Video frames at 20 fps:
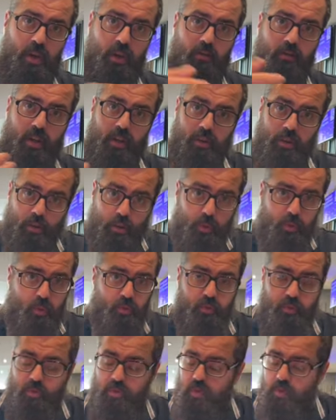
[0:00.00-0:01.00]
Weil Krypto
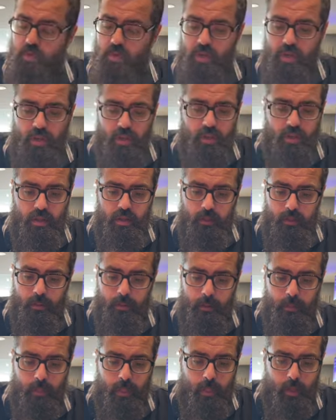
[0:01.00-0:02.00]
funktioniert
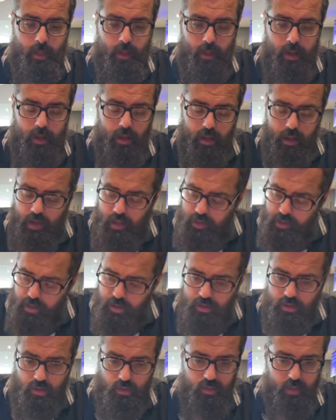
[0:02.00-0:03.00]
in
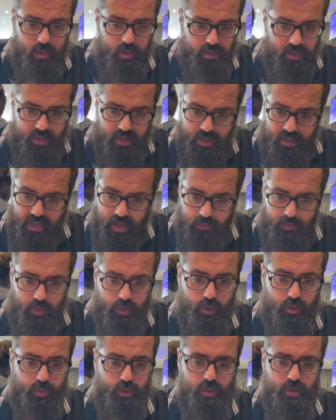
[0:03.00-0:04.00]
der Summe, das gesamte
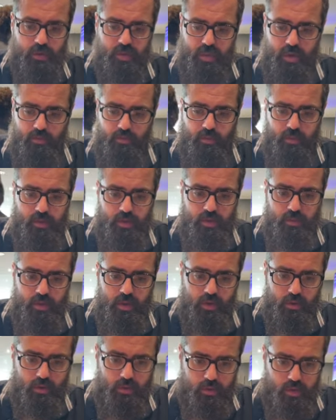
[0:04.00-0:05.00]
Kryptosystem
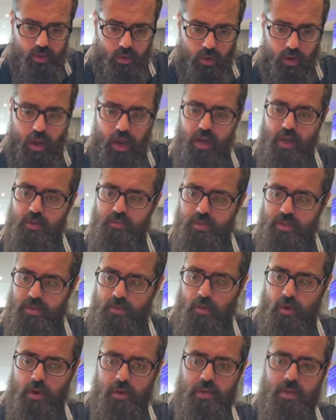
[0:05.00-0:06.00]
funktioniert nur so lange, bis
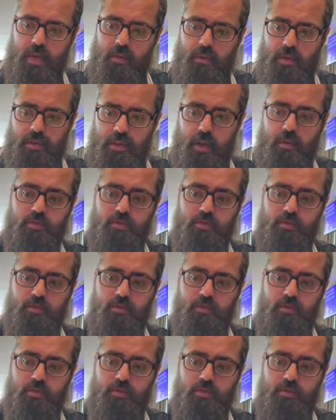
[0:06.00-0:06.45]
morgen jemand